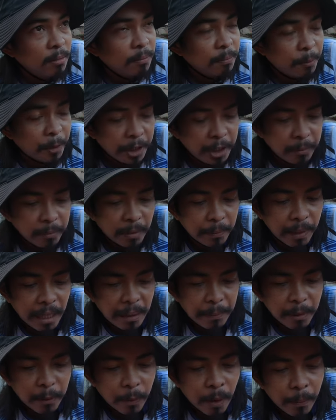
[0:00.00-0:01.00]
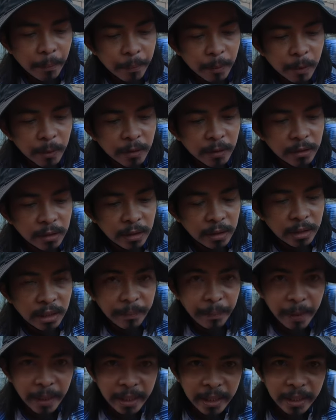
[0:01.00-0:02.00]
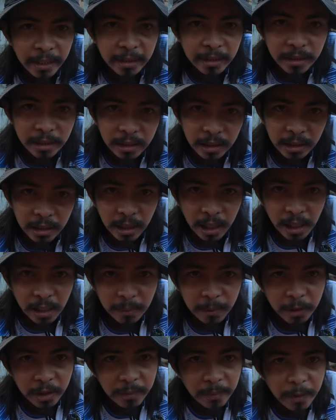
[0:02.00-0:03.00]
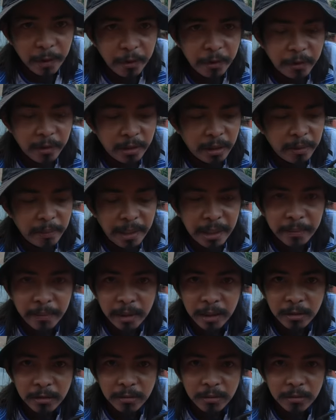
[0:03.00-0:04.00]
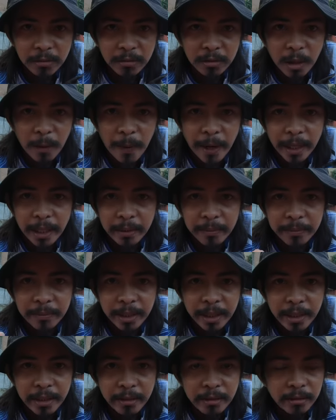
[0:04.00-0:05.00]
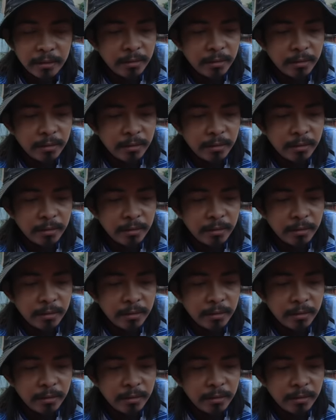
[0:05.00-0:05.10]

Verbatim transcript: pwedeng mababa 140 depende kasi alam nyo naman yun iba-iba yung gawa ng braid